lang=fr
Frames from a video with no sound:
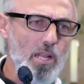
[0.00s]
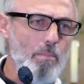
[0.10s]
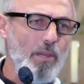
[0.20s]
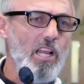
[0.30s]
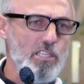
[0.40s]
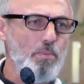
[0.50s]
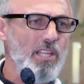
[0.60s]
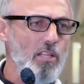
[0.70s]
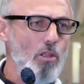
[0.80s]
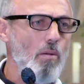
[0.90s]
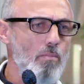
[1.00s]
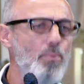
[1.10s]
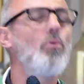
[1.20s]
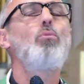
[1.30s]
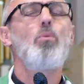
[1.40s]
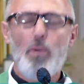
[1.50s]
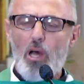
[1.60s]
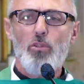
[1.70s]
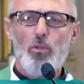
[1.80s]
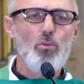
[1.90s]
il a pris l'aspect d'un homme pour nous
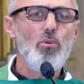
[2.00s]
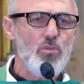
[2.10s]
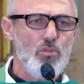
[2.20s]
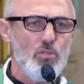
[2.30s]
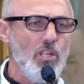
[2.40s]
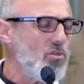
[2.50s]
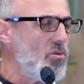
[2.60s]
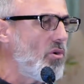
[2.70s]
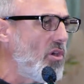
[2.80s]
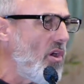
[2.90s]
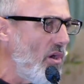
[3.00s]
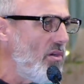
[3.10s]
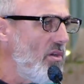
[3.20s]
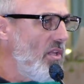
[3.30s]
prendre tous dans son cœur.